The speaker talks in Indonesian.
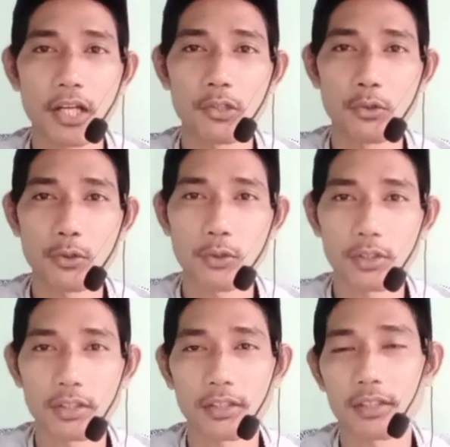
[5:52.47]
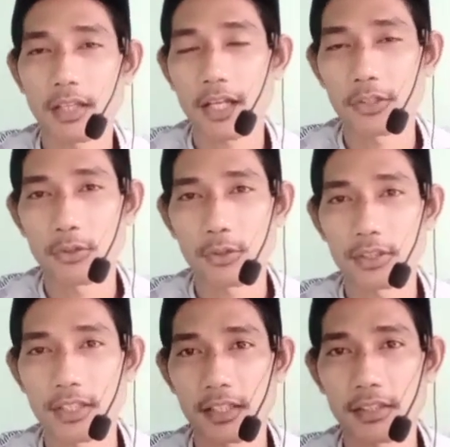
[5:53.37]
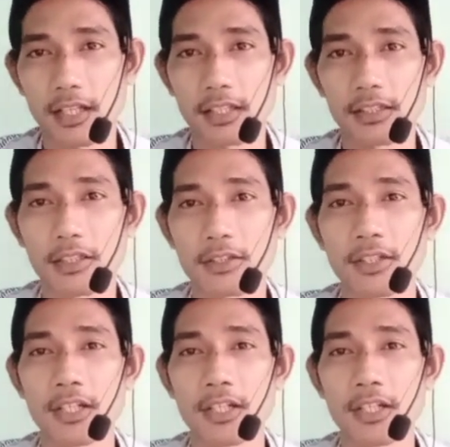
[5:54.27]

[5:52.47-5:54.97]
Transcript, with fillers: hadorot hadorot yang terakhir